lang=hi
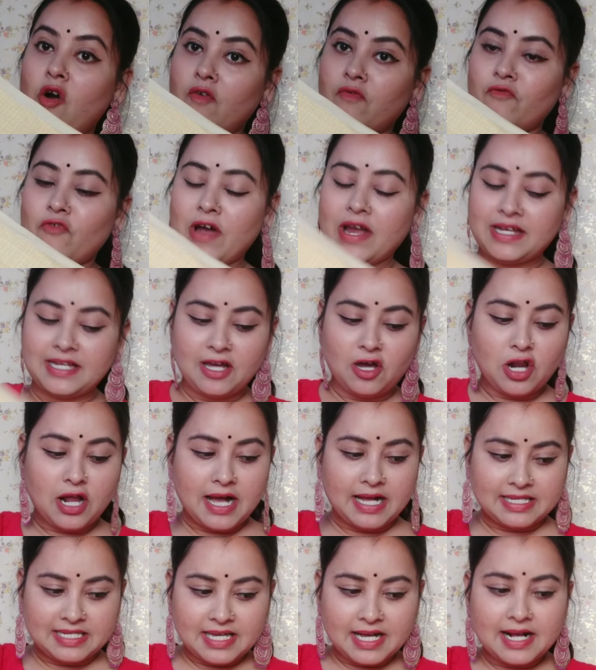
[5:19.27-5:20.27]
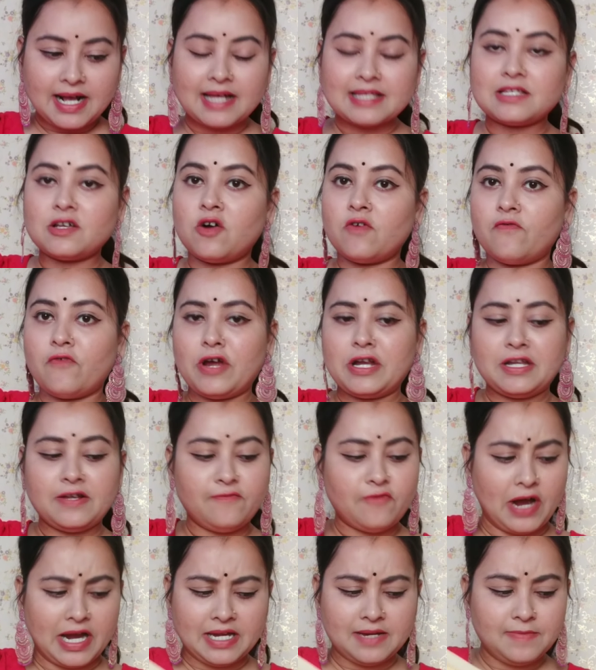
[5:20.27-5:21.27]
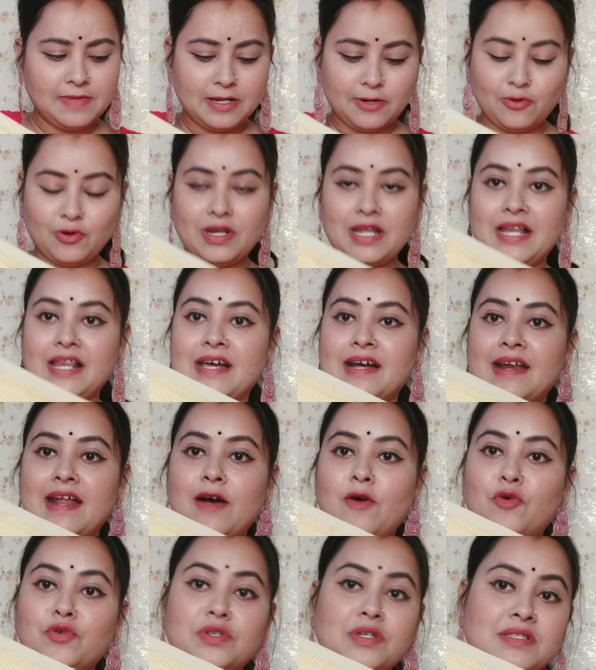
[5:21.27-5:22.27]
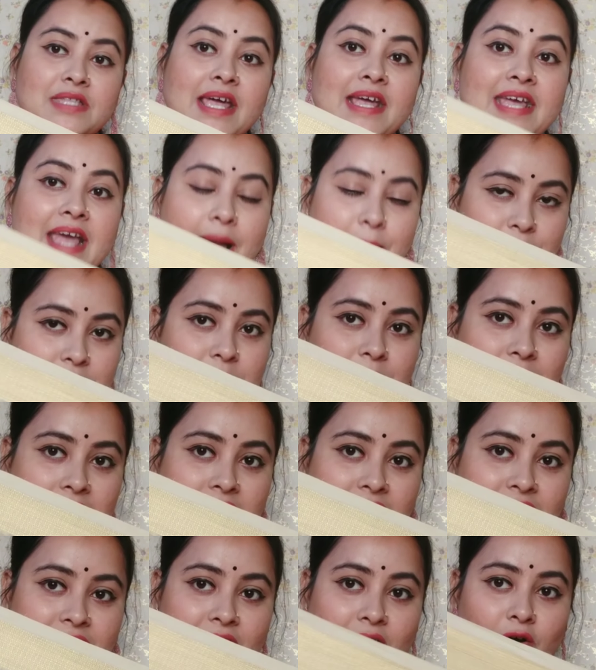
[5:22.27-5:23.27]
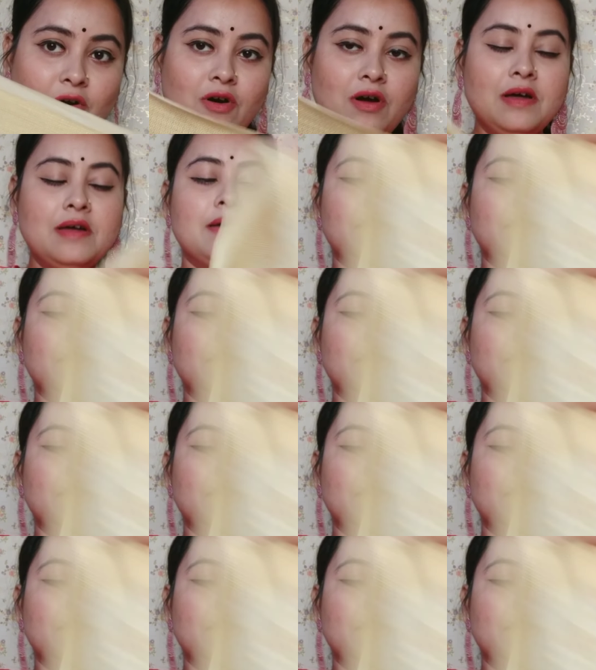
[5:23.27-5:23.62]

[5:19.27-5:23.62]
ऑफ वाइट है और अच्छा खासा ऑफ वाइट है वाइट बिल्कुल नहीं लग रहा हो सकता है कैमरे पर लग रहा हो